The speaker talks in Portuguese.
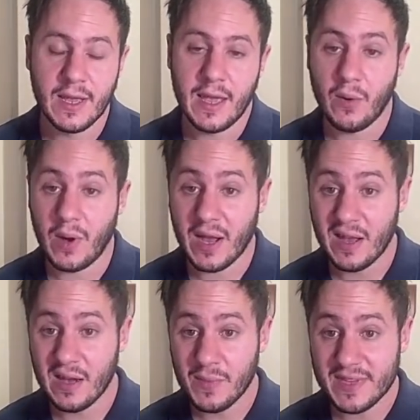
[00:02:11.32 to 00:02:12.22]
é o
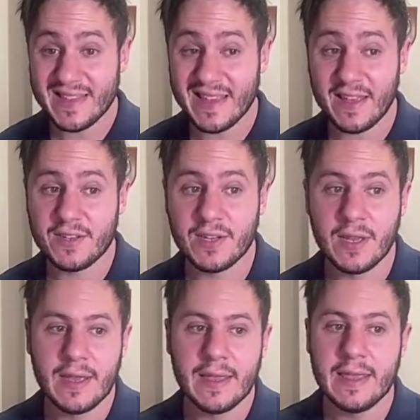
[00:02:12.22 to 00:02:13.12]
Akama Zed,
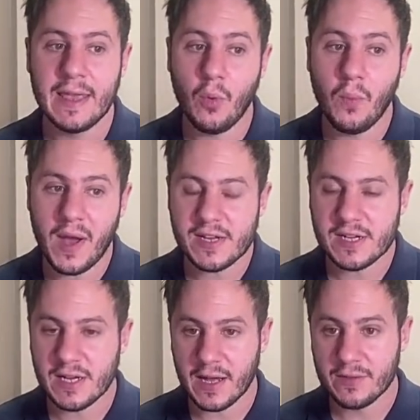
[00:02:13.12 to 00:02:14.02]
que é o
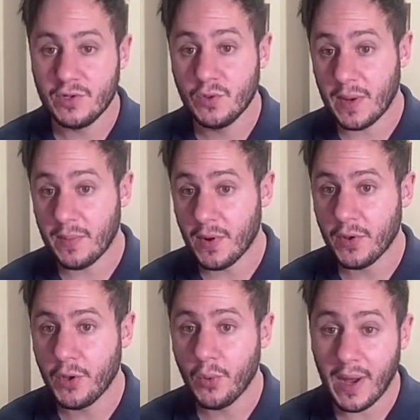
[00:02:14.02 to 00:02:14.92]
machado de uma mão
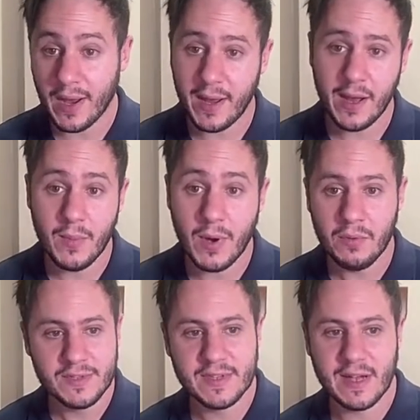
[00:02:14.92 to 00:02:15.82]
que o Akama
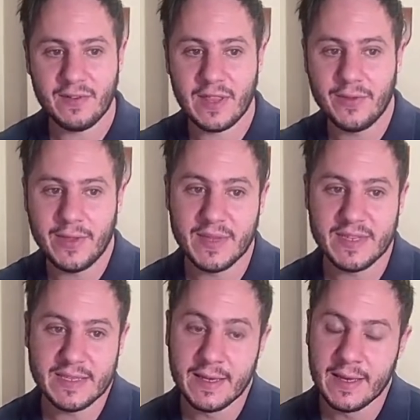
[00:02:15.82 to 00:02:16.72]
usava lá no
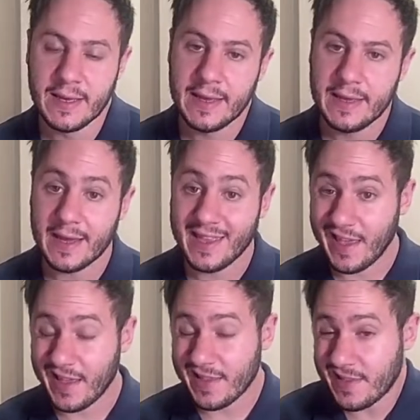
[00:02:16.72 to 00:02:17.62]
TBC e
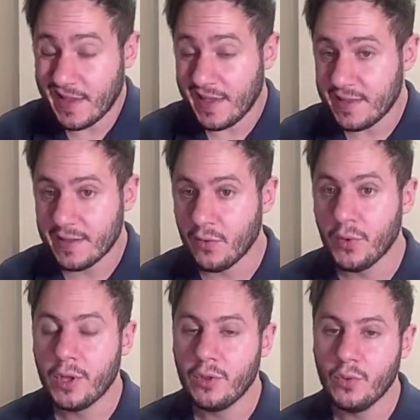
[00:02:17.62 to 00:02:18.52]
até então
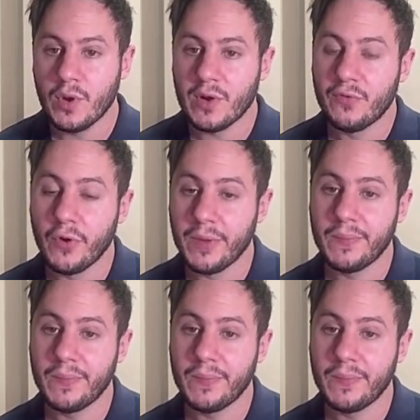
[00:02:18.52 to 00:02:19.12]
nunca foi